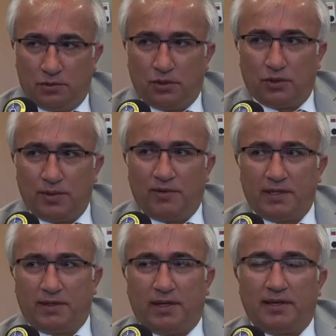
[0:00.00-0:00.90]
koruma
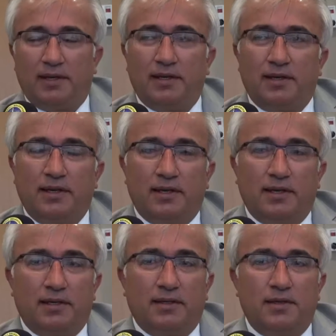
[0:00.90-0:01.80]
vardır ya.
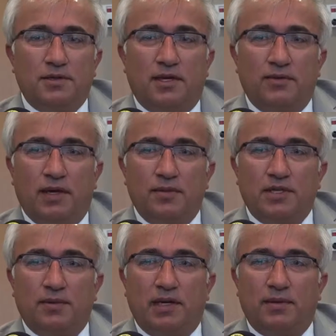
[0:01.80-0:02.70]
Sayın
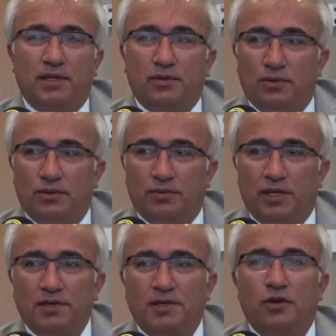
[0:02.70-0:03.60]
Valimizle beraber onu
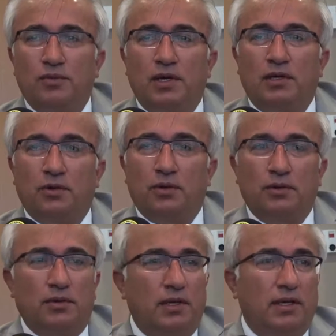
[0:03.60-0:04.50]
biraz daha ön planda
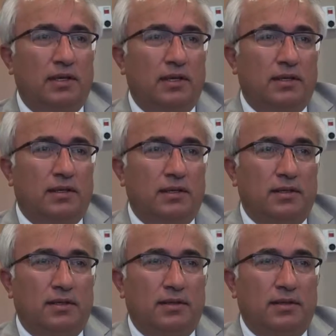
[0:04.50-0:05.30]
gördük e,